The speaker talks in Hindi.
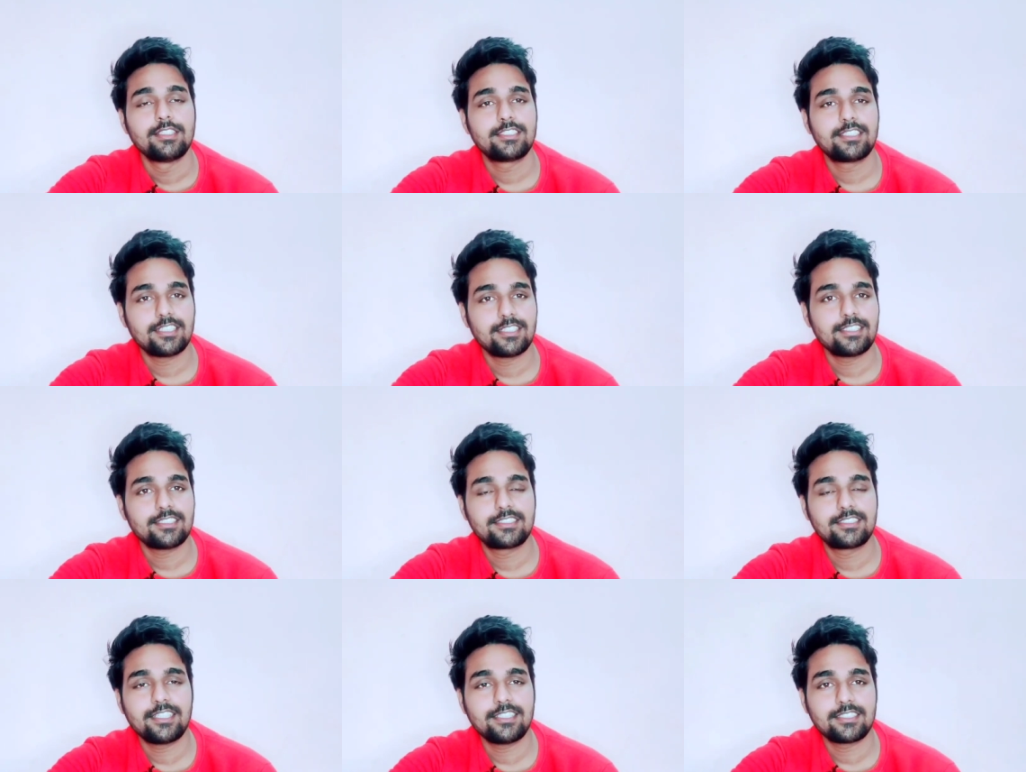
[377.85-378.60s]
जल्द
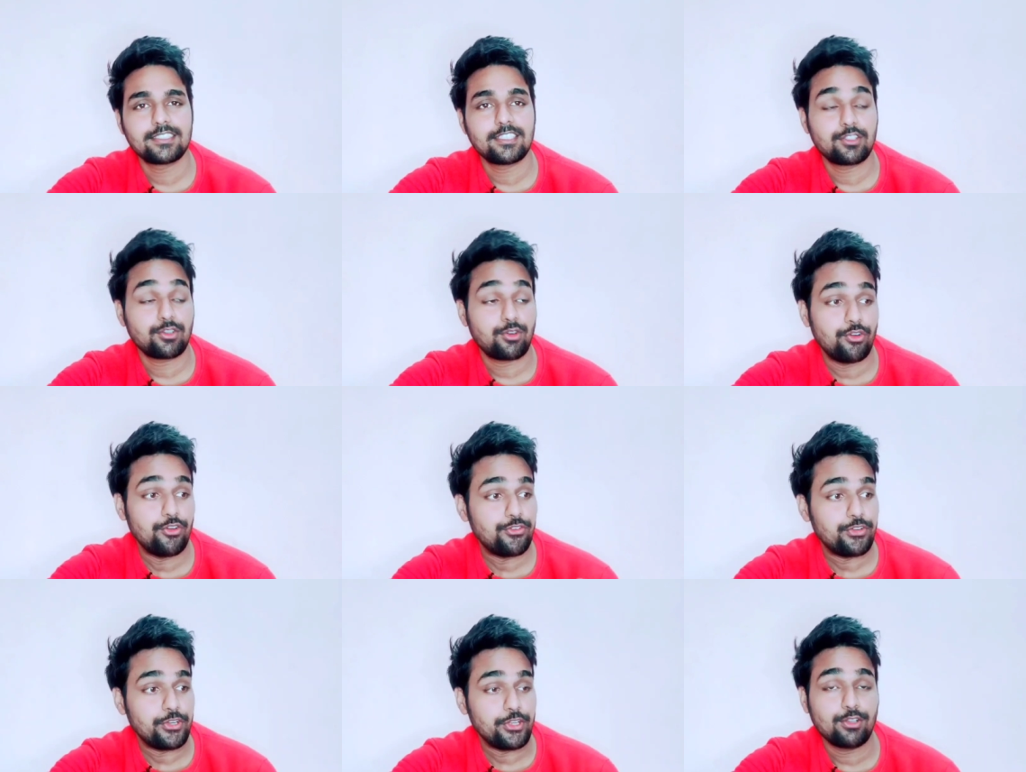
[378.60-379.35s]
से जल्द कोई
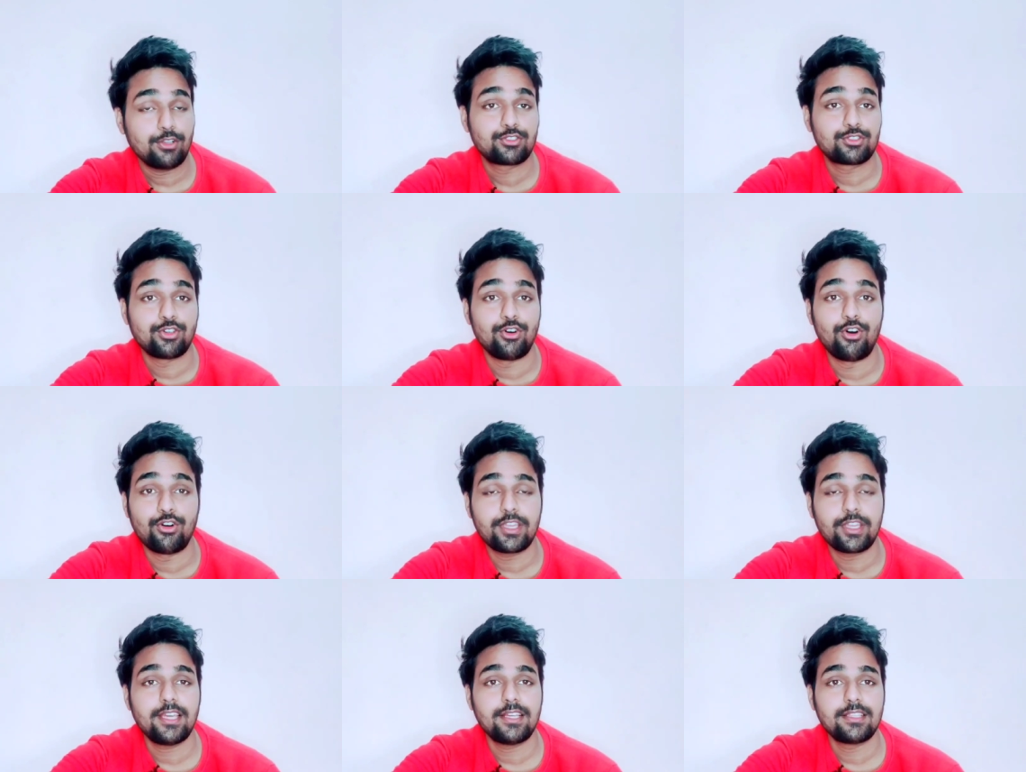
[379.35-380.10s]
वीडियो
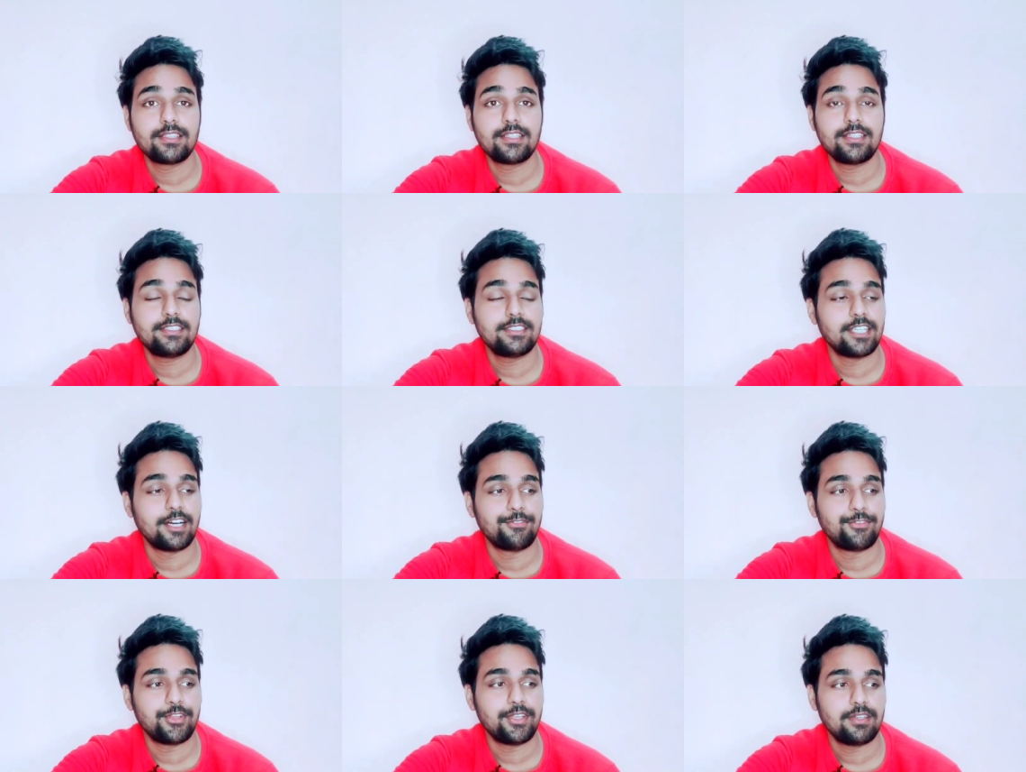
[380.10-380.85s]
सॉन्ग के अंदर या
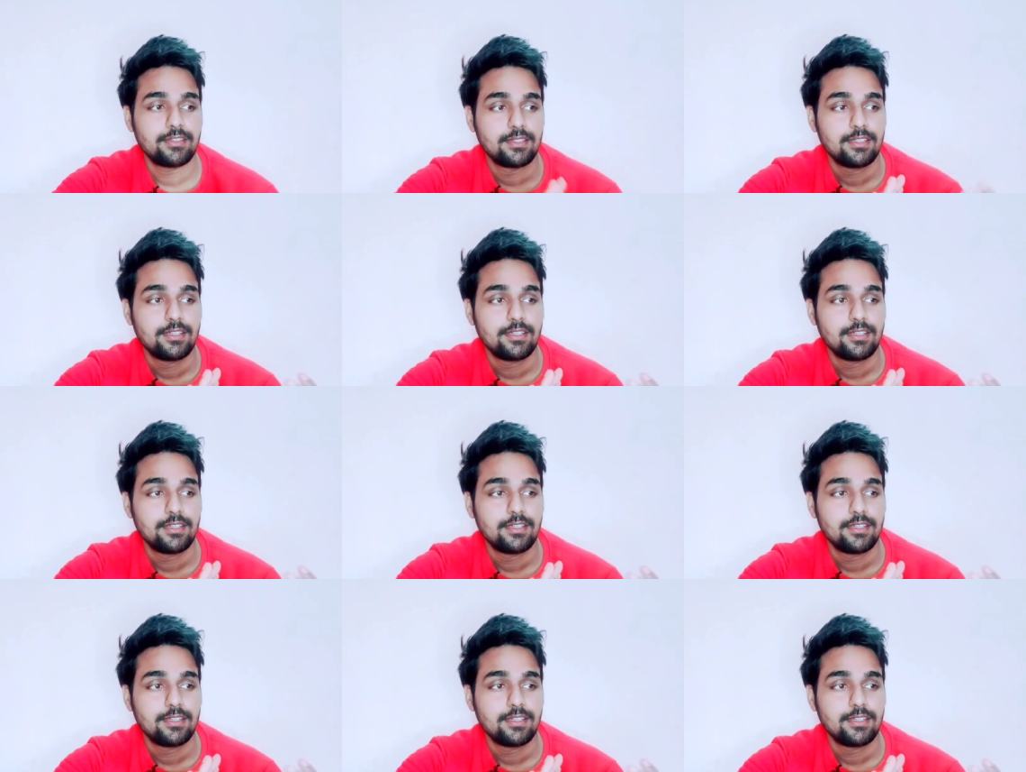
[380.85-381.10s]
फिर